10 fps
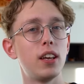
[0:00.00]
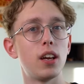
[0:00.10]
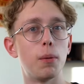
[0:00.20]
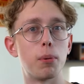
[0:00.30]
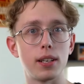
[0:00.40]

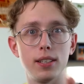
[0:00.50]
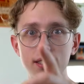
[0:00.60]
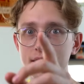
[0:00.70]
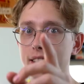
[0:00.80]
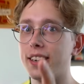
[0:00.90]
и
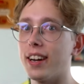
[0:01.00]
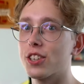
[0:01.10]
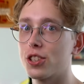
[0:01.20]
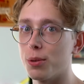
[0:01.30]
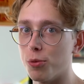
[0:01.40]
обратиться к
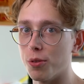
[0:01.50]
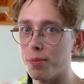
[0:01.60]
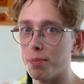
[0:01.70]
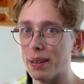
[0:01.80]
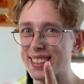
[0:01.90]
каждому
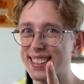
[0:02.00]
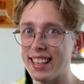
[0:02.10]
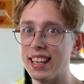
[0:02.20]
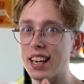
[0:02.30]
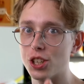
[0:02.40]
по
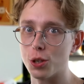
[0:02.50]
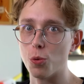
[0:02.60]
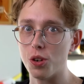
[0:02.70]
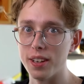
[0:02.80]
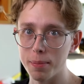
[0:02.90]

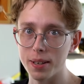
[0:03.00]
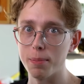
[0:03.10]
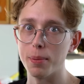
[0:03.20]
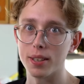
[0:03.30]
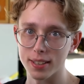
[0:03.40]
настоящему имени
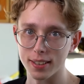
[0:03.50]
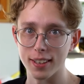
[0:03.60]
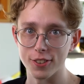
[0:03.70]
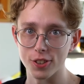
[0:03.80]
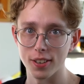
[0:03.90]

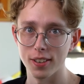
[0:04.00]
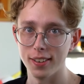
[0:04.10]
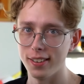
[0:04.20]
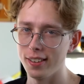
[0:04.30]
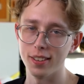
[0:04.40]
персонажа
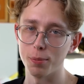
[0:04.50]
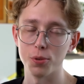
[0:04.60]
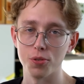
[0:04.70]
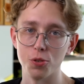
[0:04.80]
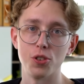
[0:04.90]
и
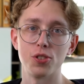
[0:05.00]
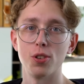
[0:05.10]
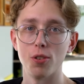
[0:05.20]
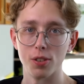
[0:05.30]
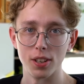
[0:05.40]
напутствующее
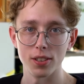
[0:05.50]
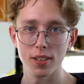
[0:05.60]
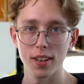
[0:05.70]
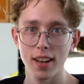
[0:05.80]
слово даст –